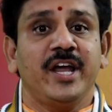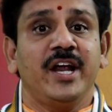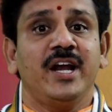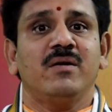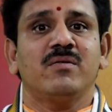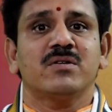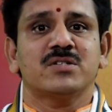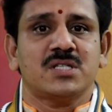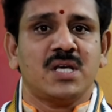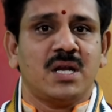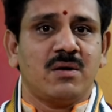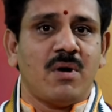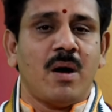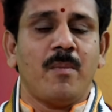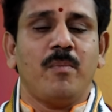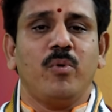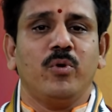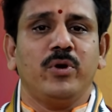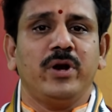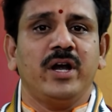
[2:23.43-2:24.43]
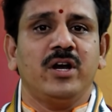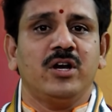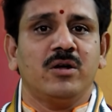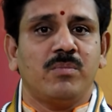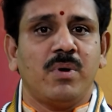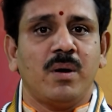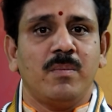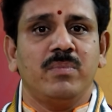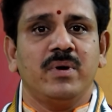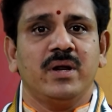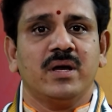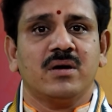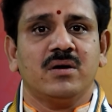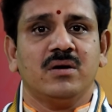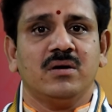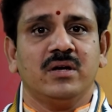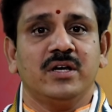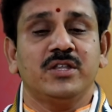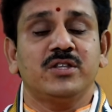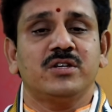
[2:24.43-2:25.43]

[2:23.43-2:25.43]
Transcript: ఏడవ స్థానం అపోనెంట్ పబ్లిక్